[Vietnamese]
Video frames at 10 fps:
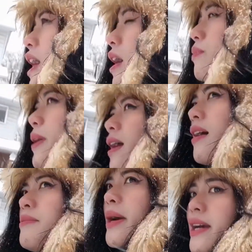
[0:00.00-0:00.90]
không có
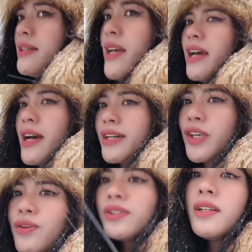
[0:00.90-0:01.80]
mà uh,
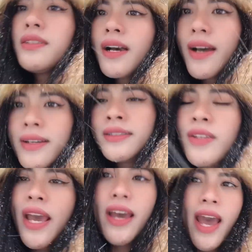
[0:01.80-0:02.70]
kiểu như uh,
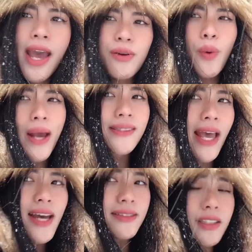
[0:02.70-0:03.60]
nhà hàng quán
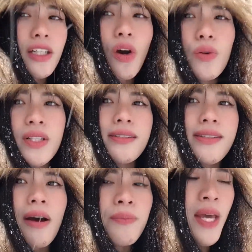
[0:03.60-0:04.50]
xá ở giữa cái khu sinh
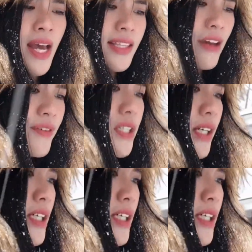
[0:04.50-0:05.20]
sống tại vì cả cái